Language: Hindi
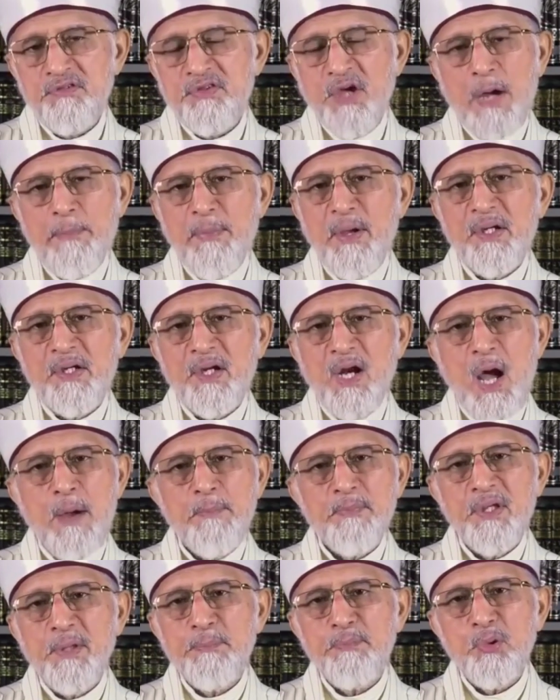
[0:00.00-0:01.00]
कि सहाब
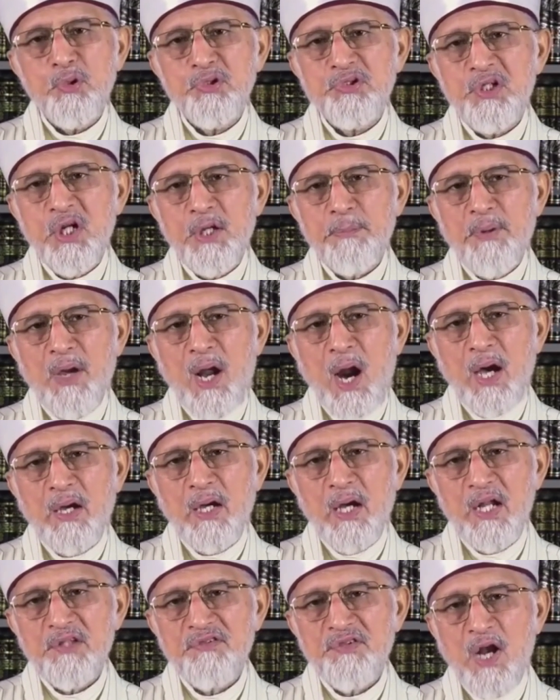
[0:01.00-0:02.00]
कराम के पूछने पर
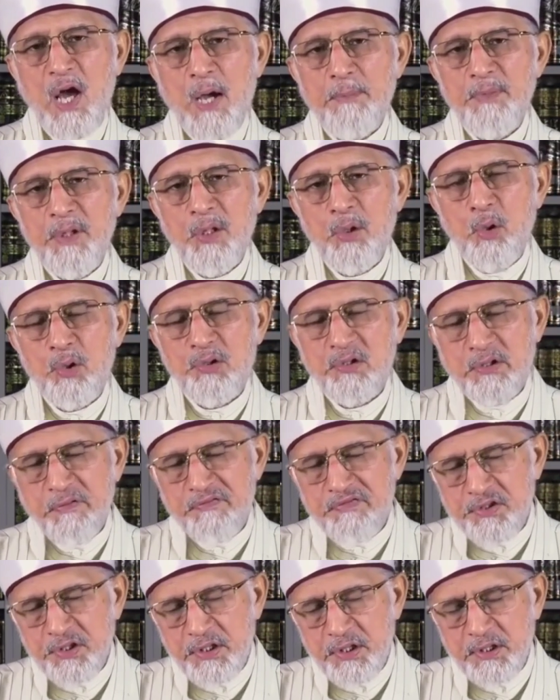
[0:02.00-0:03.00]
आकाल इस्लाम ने ख़ुद
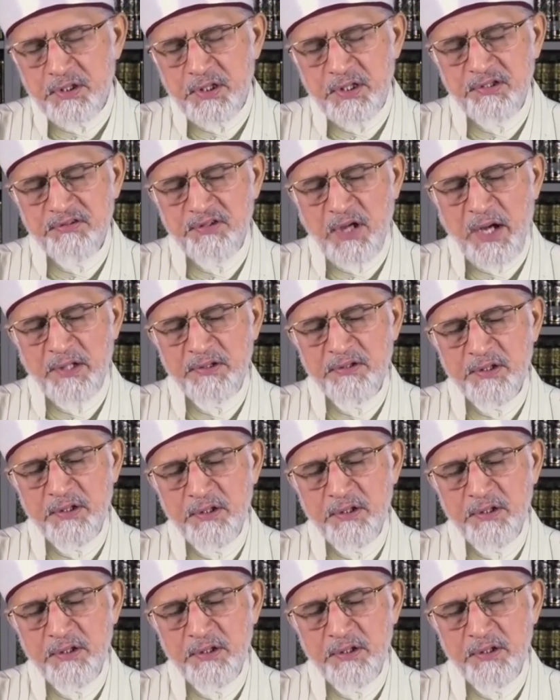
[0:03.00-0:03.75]
तफसीर की इस आयत